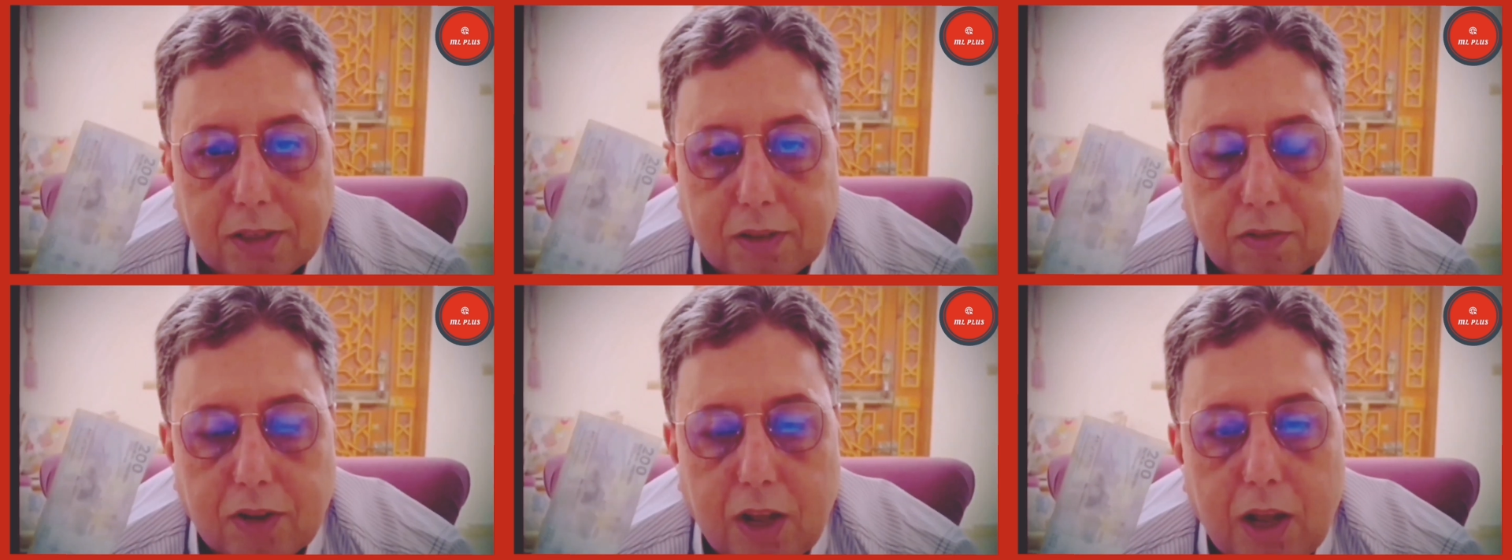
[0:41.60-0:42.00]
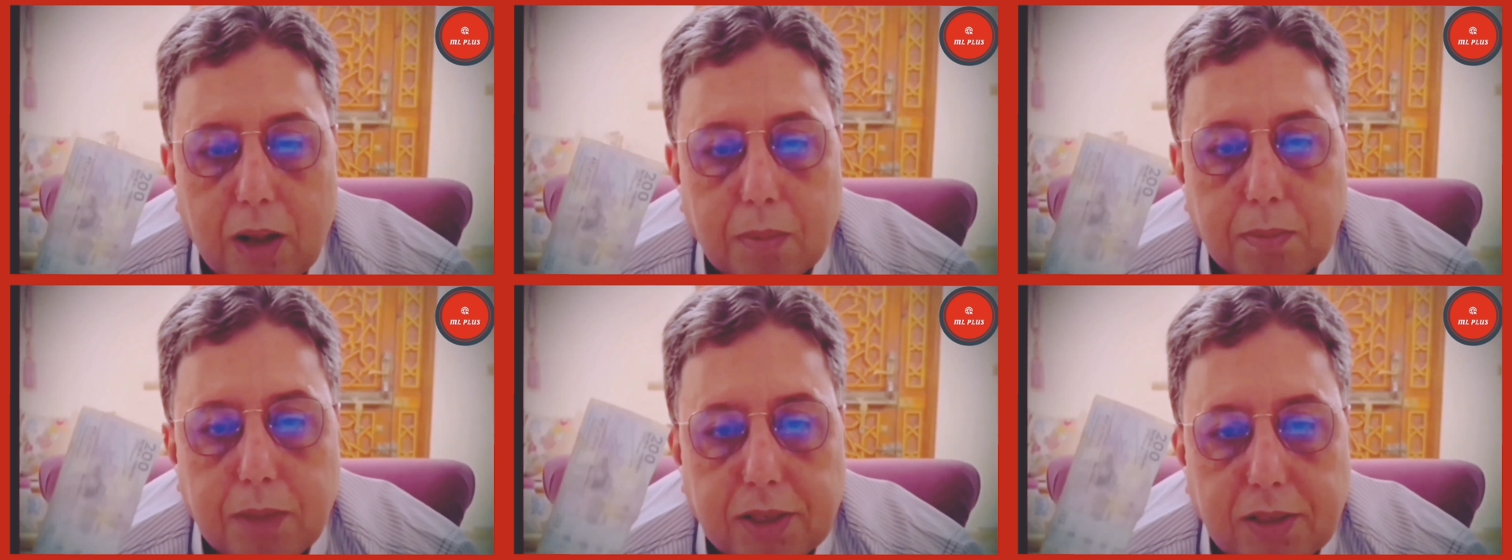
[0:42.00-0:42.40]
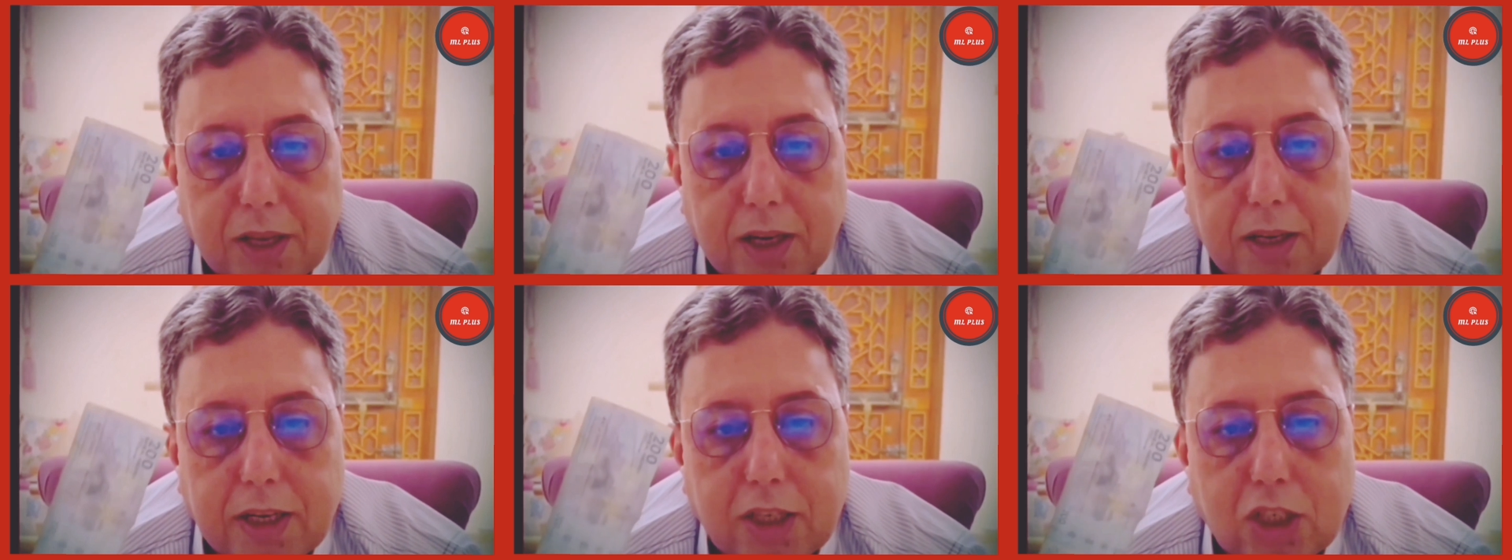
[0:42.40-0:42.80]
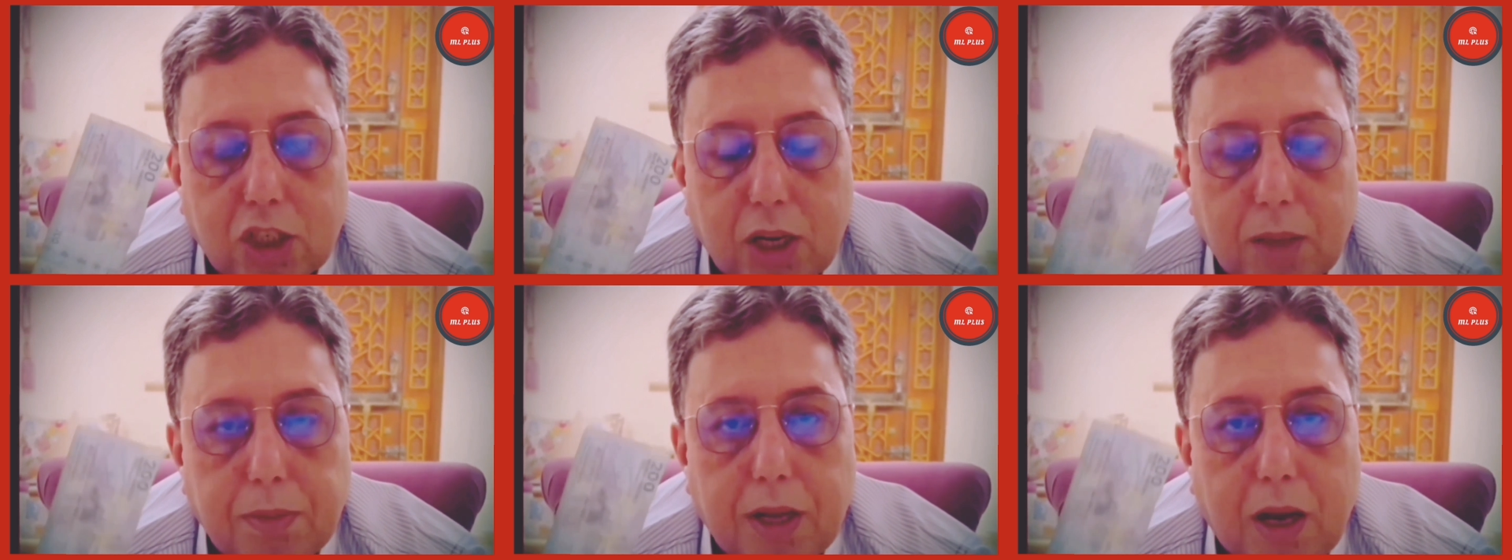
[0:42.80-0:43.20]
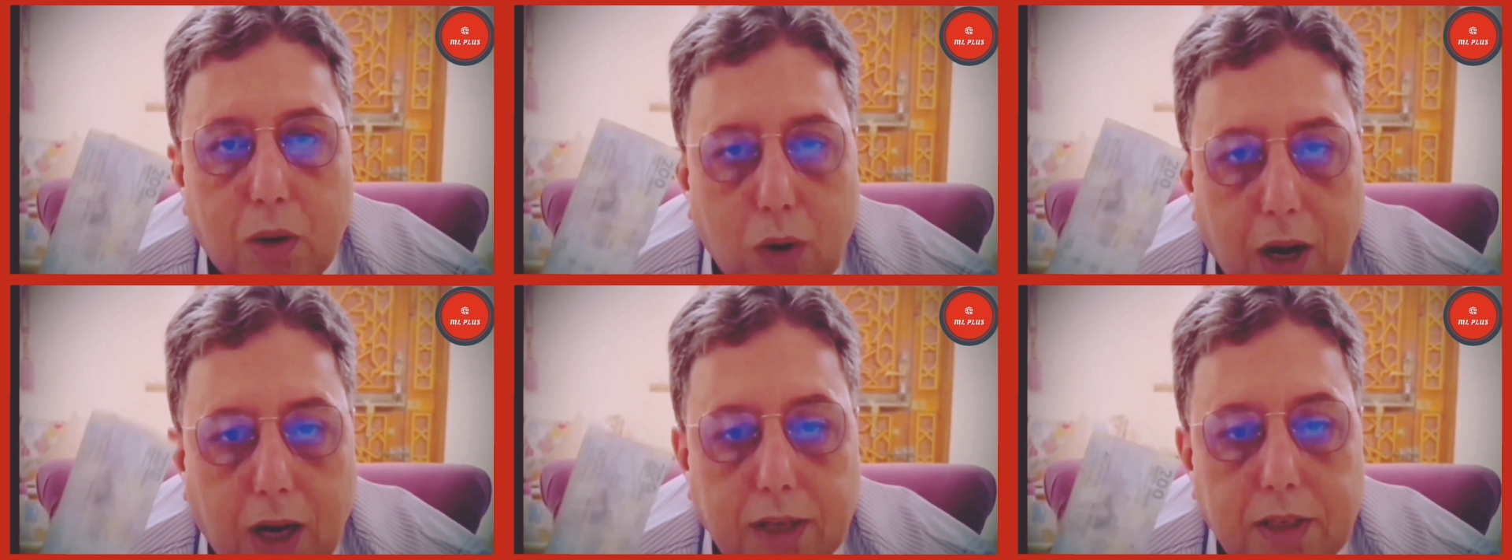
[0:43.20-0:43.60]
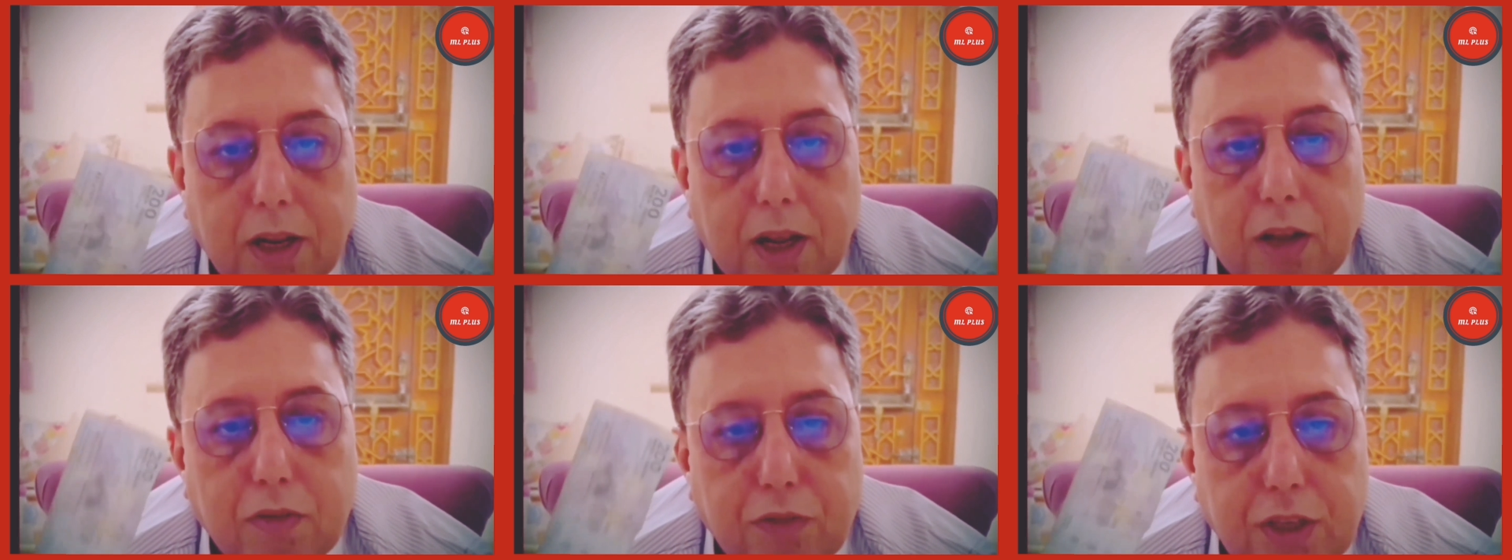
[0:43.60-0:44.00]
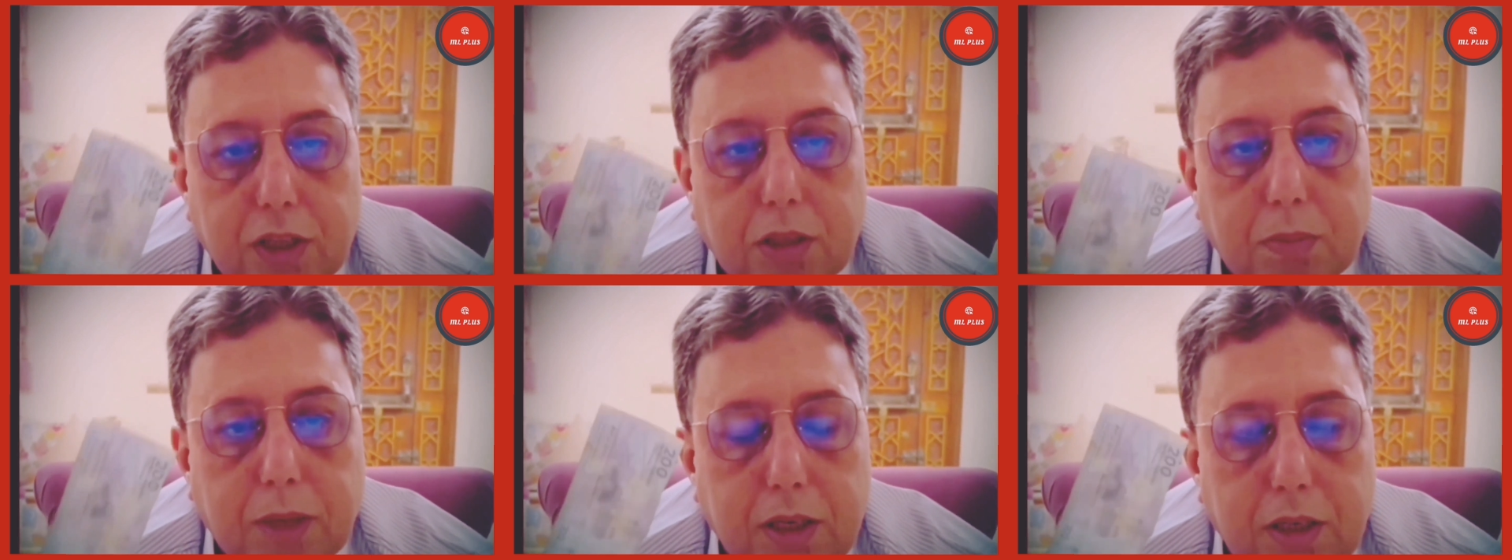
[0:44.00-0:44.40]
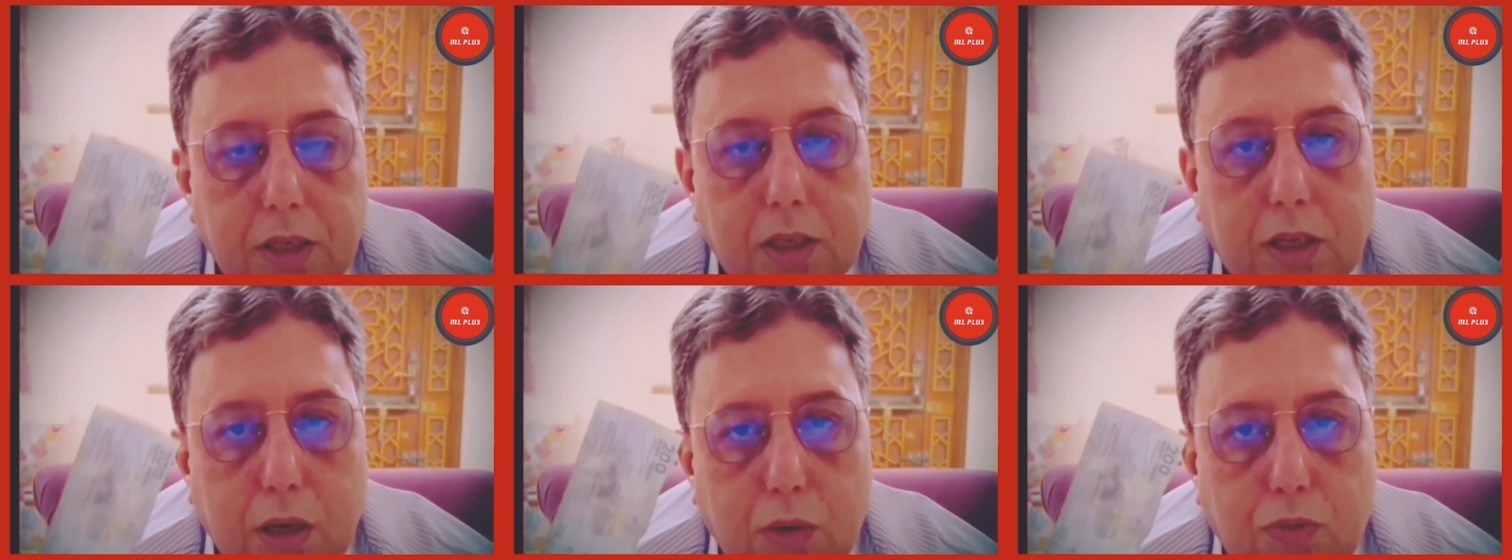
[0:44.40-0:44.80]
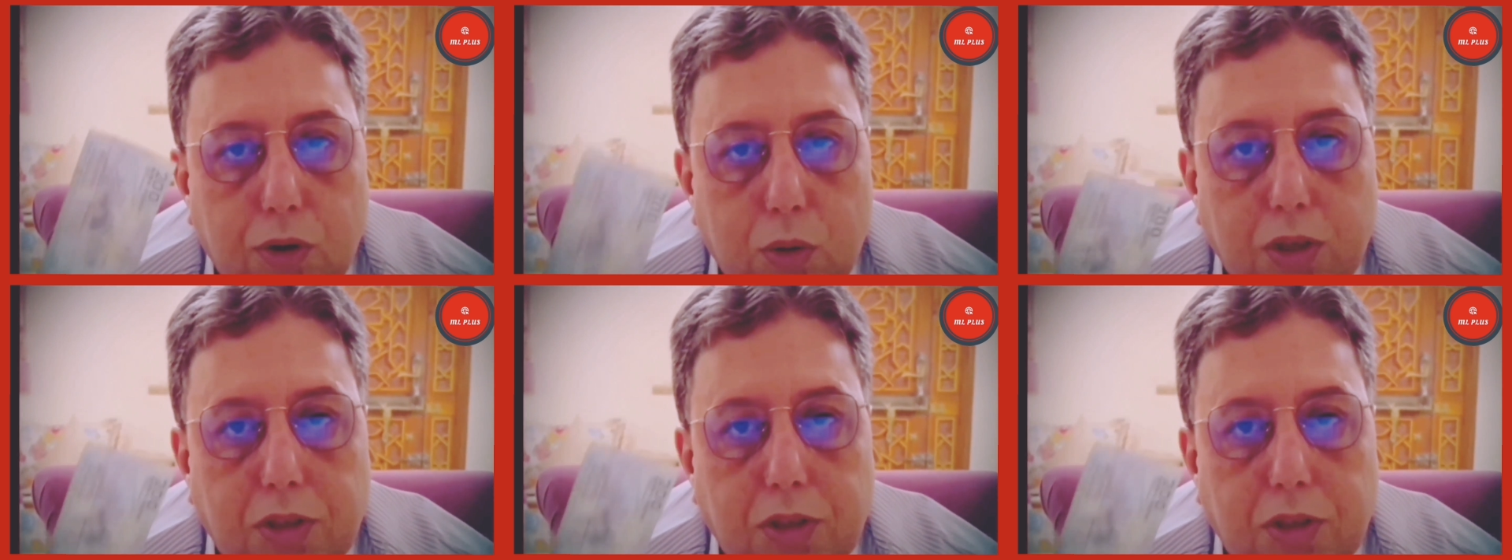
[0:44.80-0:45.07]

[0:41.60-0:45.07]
للاسف مازال كيتشرى بها واحد فيه 80 كيلو